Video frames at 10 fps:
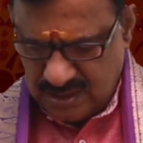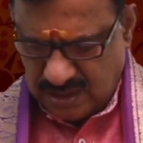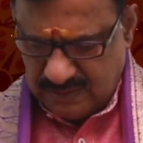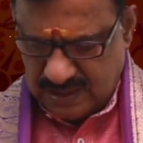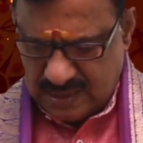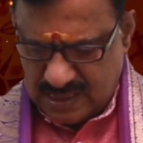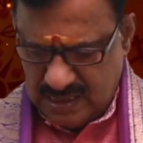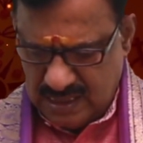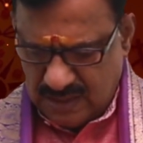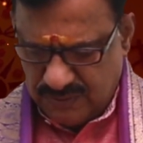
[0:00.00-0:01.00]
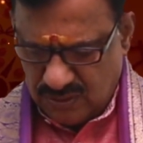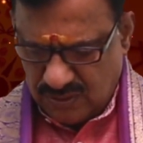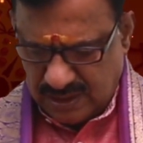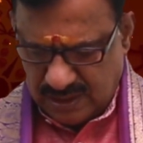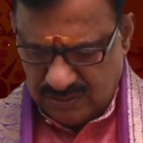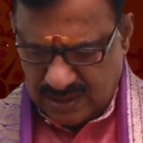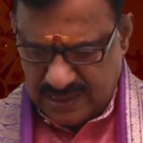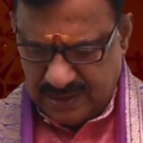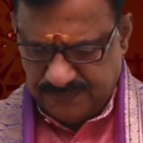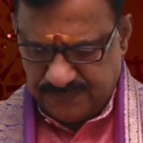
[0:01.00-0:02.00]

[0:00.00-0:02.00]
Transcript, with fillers: తర్వాత అవరోగణ కలుగుతాయి